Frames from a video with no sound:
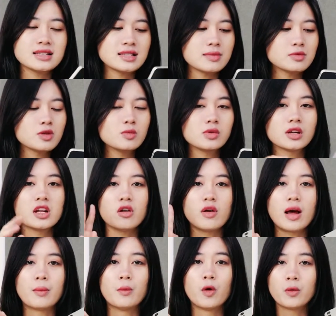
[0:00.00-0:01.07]
Samsung giới thiệu
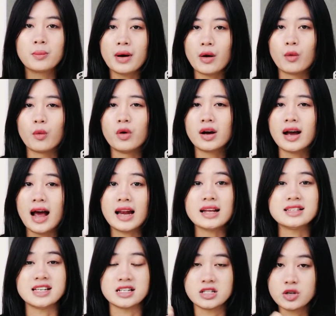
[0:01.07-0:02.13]
là bốn màu khá là
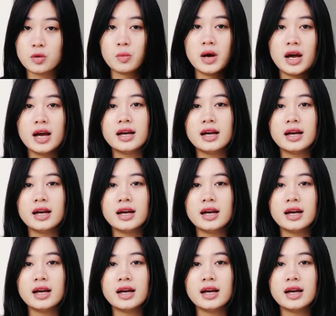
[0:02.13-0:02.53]
trẻ trung